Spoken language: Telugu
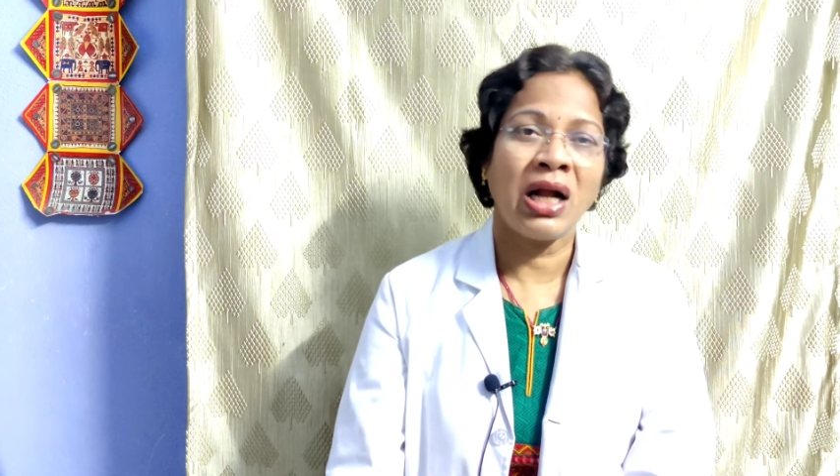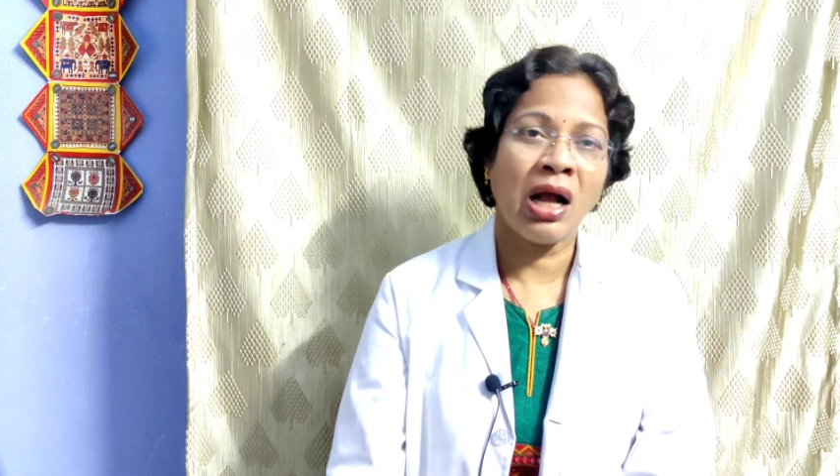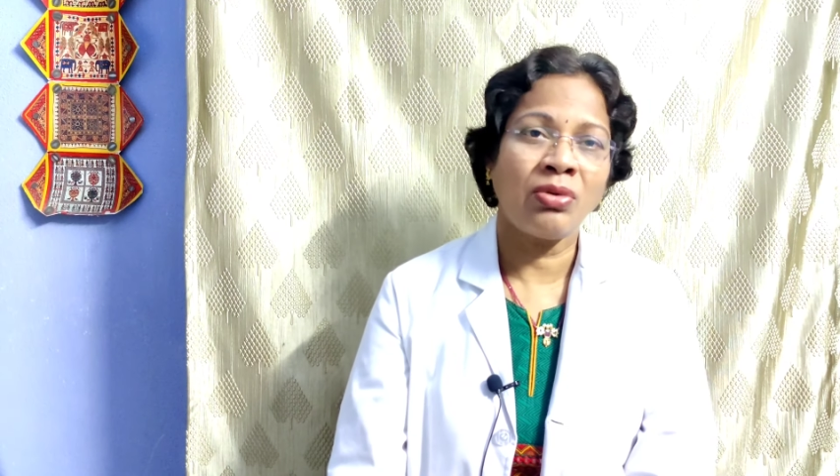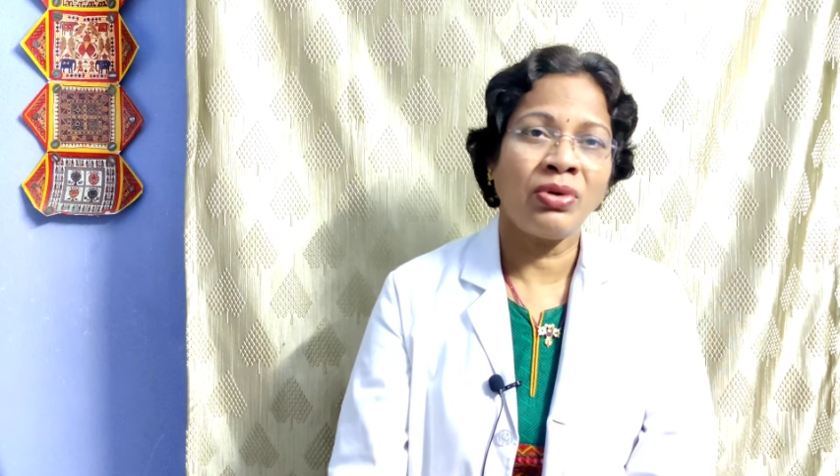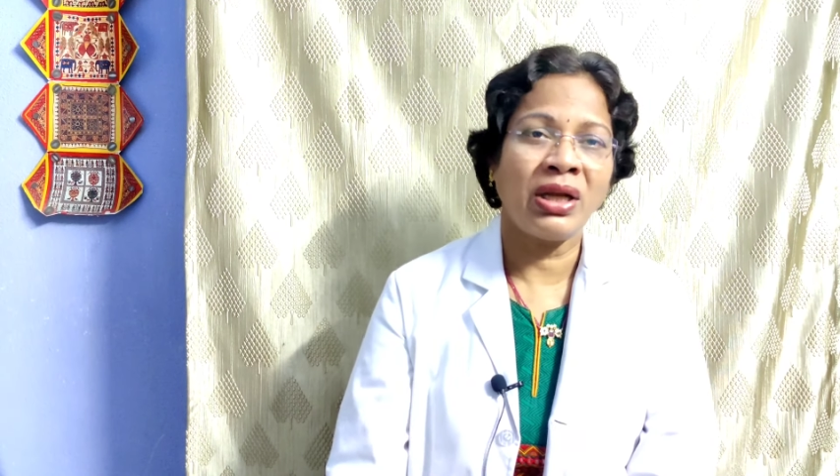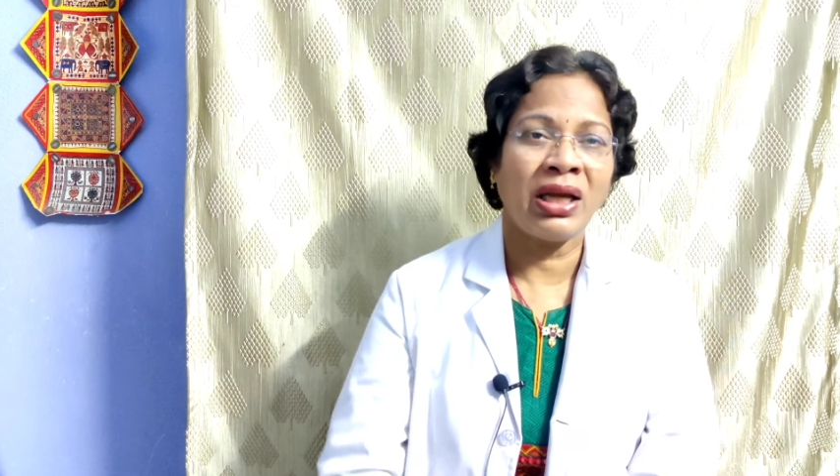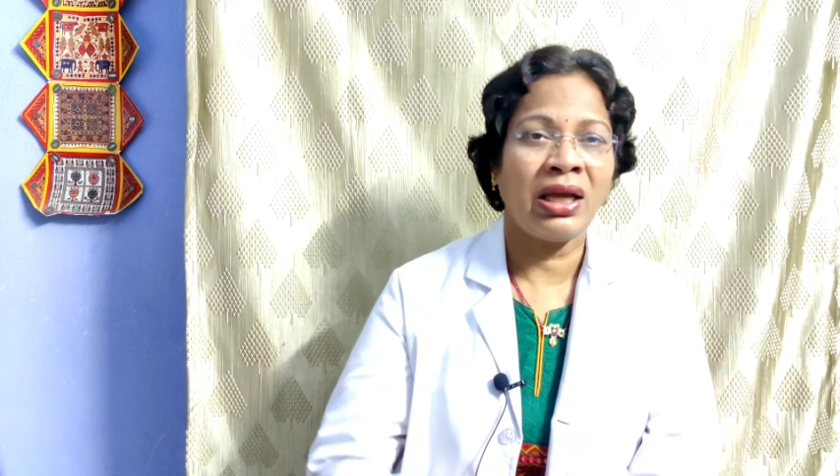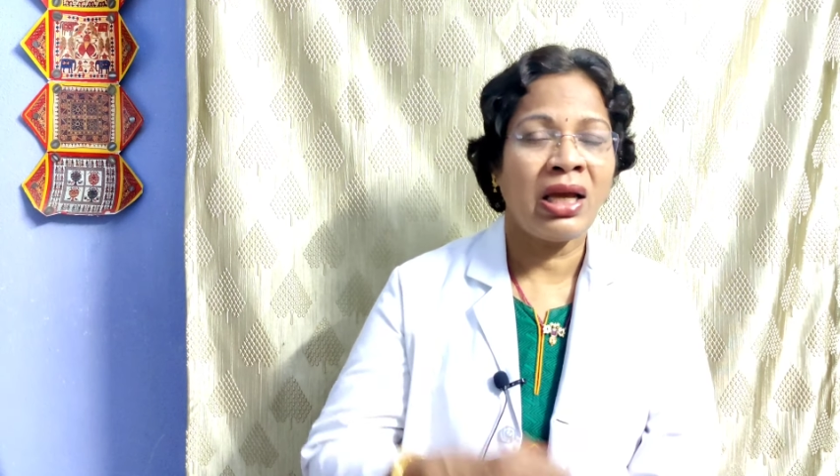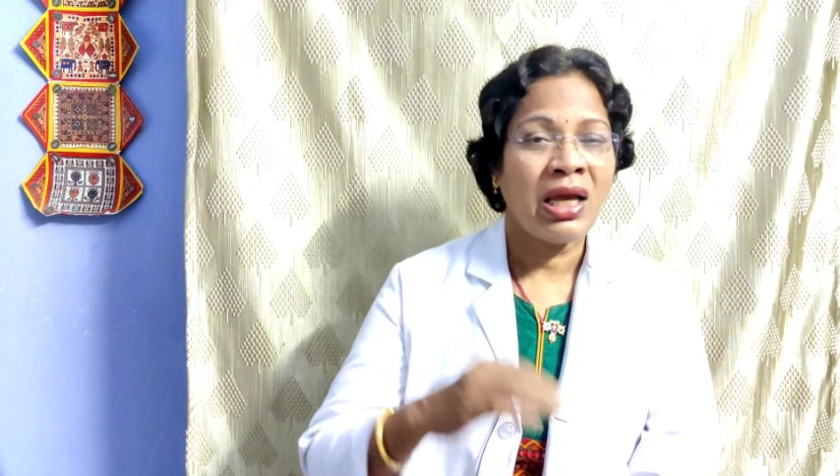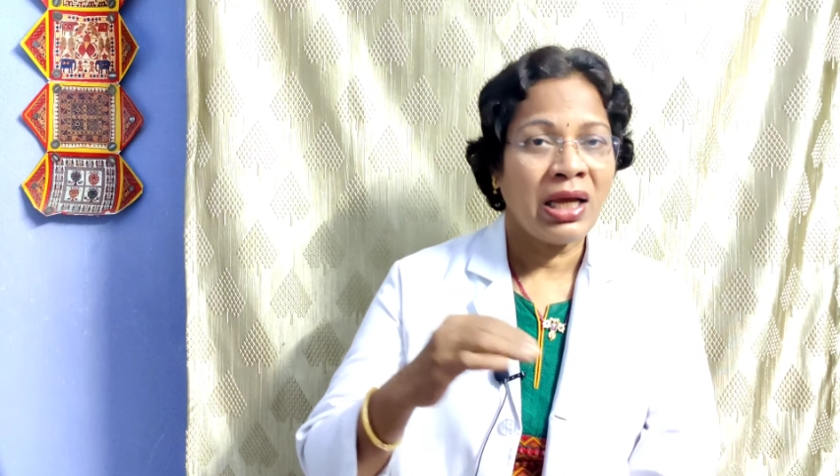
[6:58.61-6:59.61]
కాకుంటే
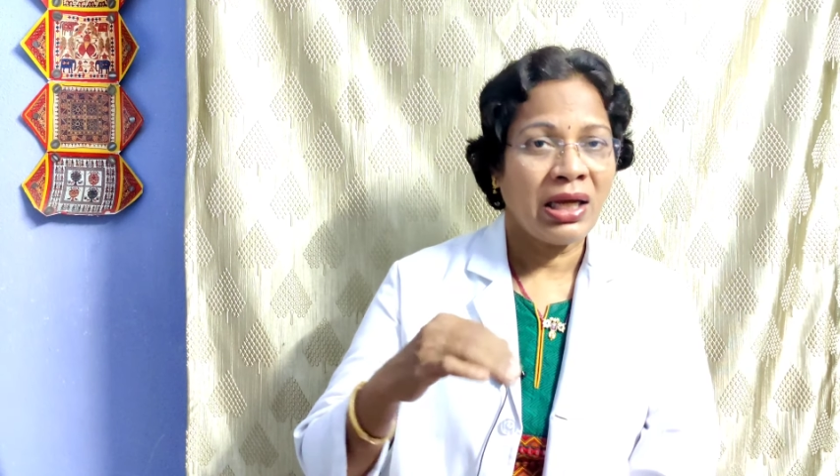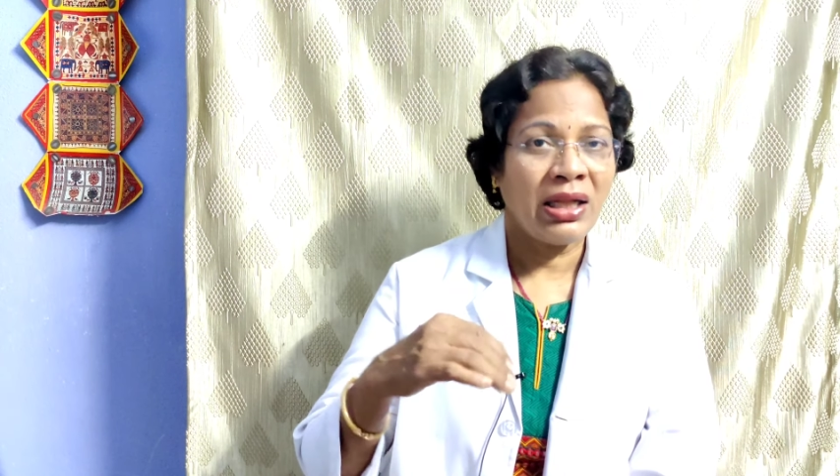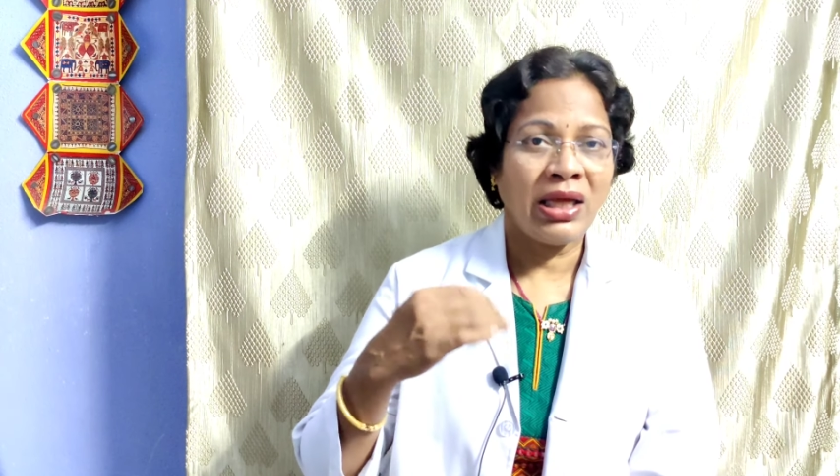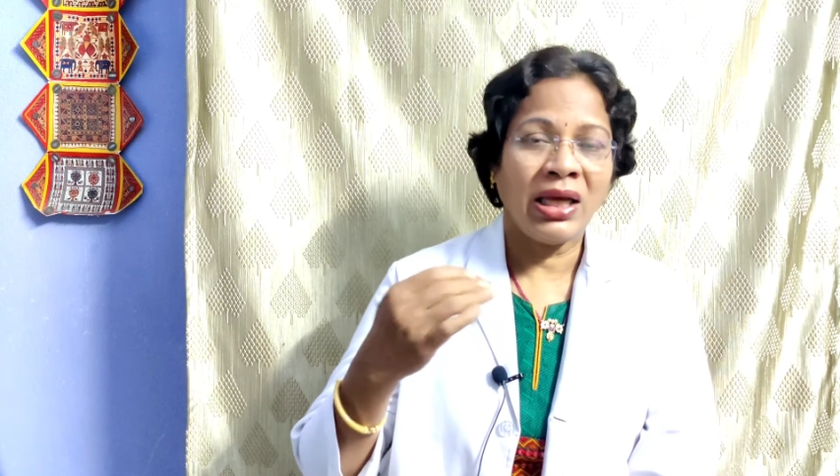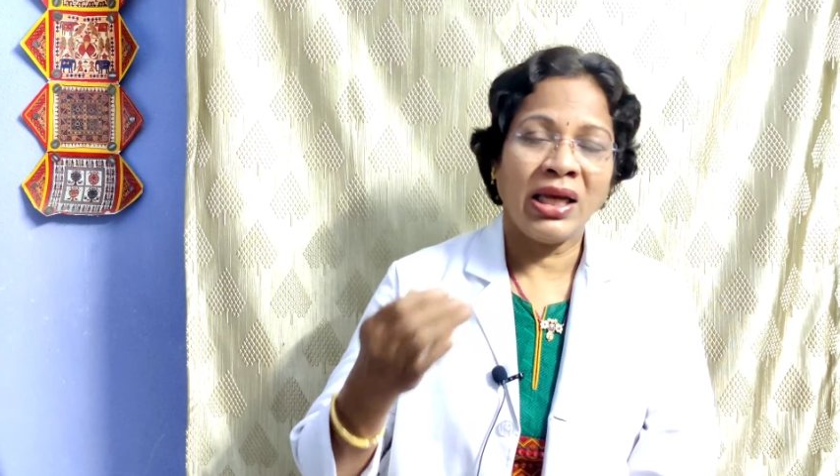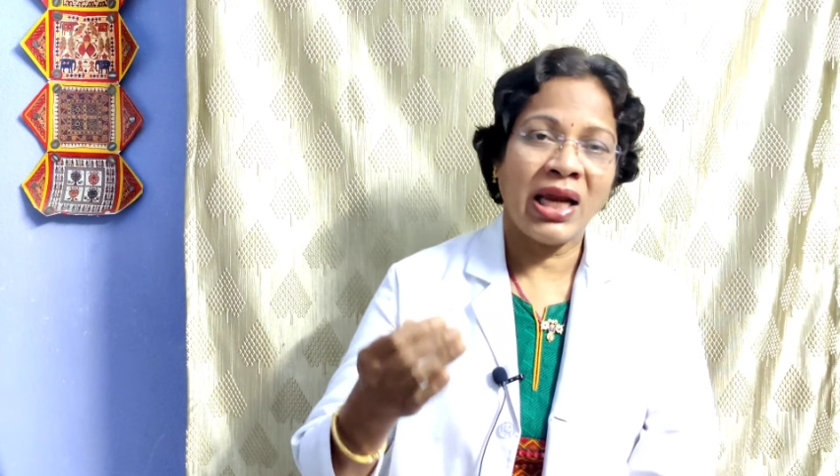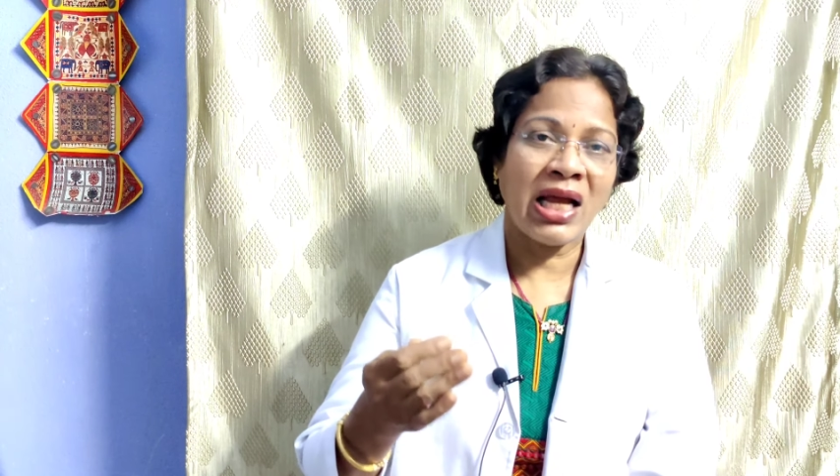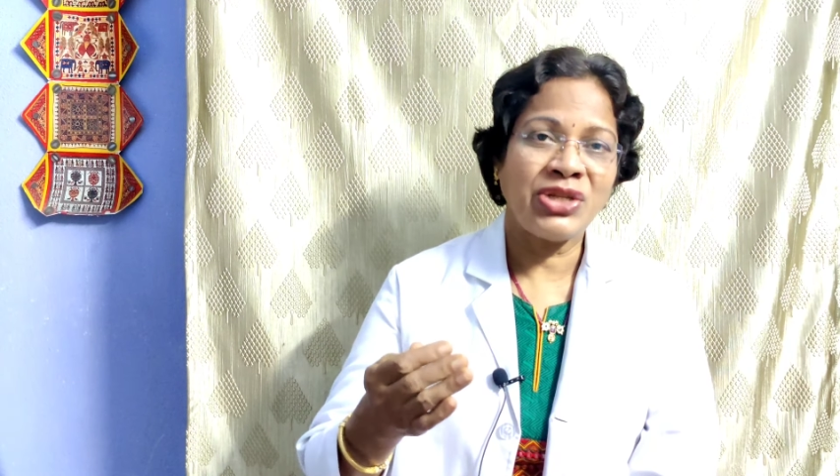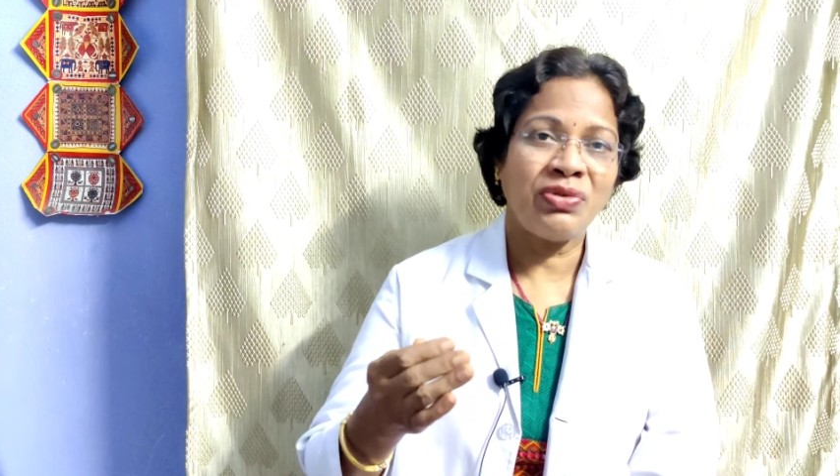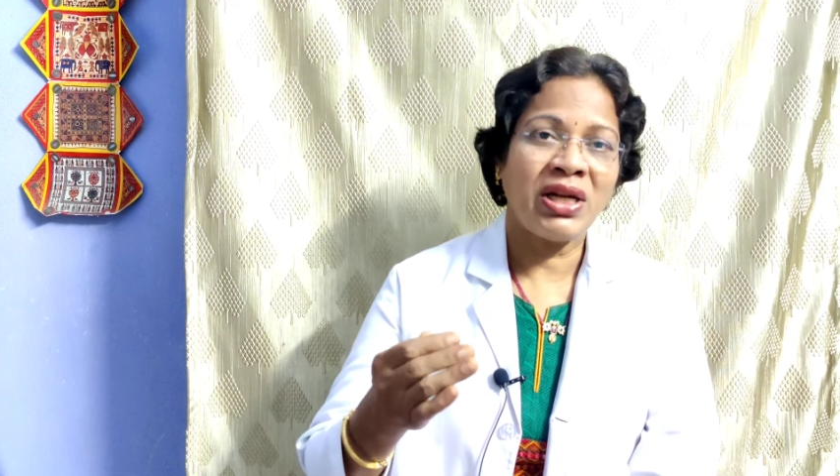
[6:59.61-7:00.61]
ఇది
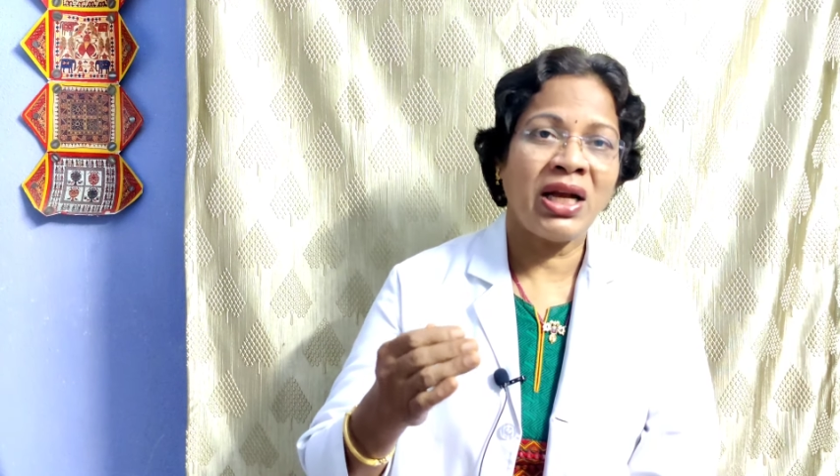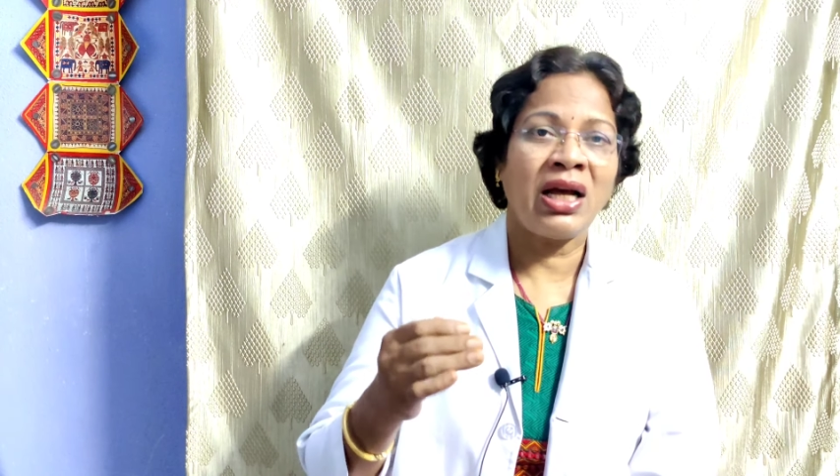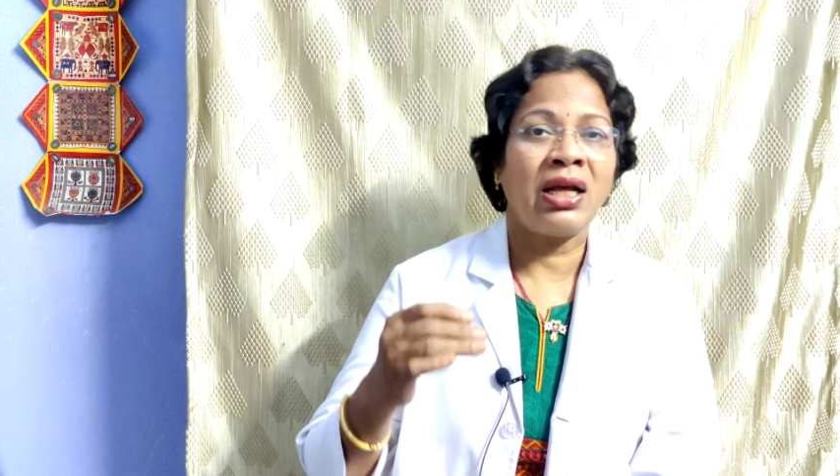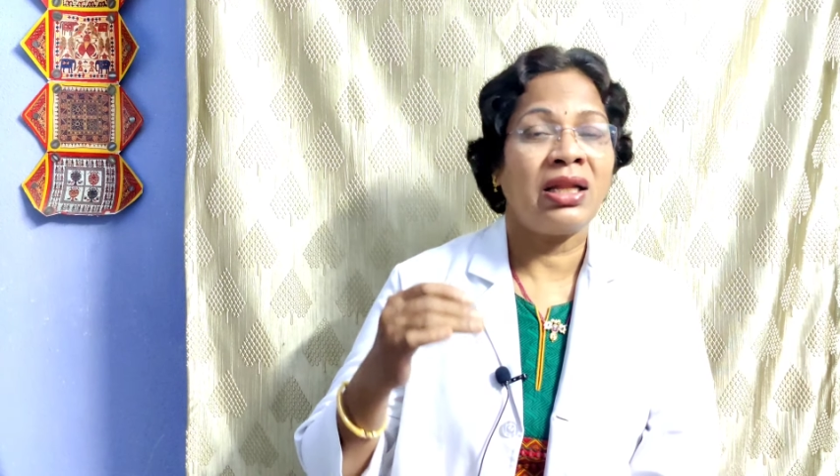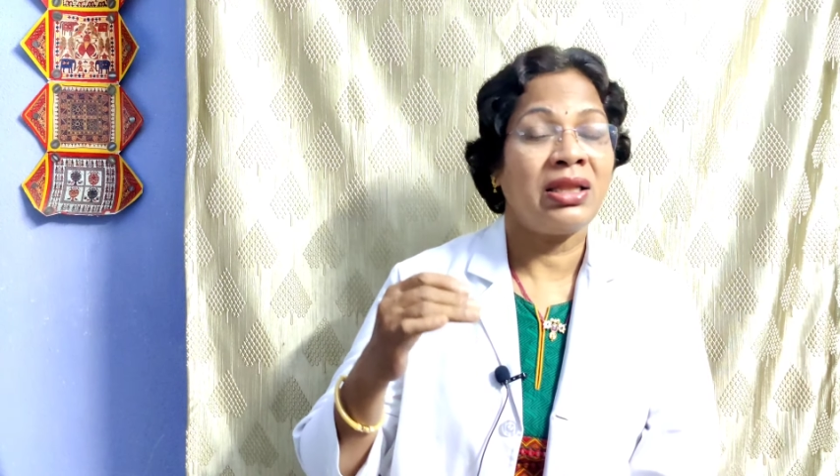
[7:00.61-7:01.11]
గ్రాజువల్ గా